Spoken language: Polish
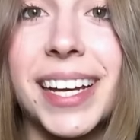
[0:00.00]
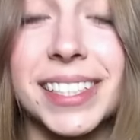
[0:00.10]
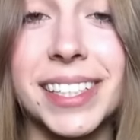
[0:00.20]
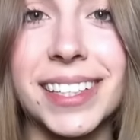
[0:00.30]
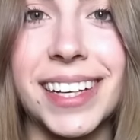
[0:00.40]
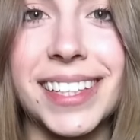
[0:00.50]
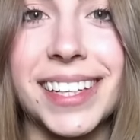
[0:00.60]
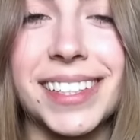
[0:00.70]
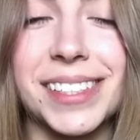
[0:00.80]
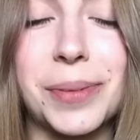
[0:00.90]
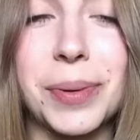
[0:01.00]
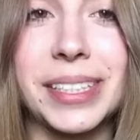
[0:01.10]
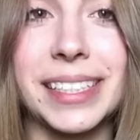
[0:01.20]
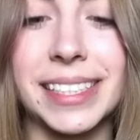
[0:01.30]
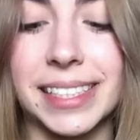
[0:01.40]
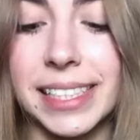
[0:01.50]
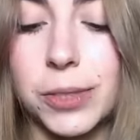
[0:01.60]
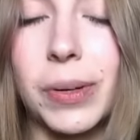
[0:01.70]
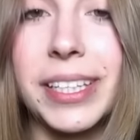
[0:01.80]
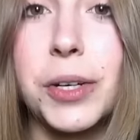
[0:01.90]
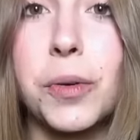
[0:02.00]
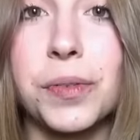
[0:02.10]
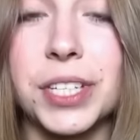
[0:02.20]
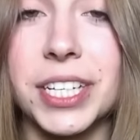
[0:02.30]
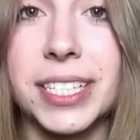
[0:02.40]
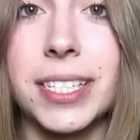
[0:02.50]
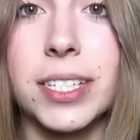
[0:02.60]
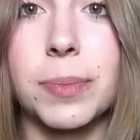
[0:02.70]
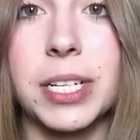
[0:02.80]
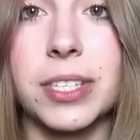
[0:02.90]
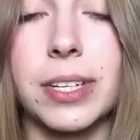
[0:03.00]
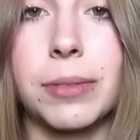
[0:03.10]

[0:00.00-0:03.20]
śniadanie zrobione z tych składników. Jeżeli chcecie zobaczyć, co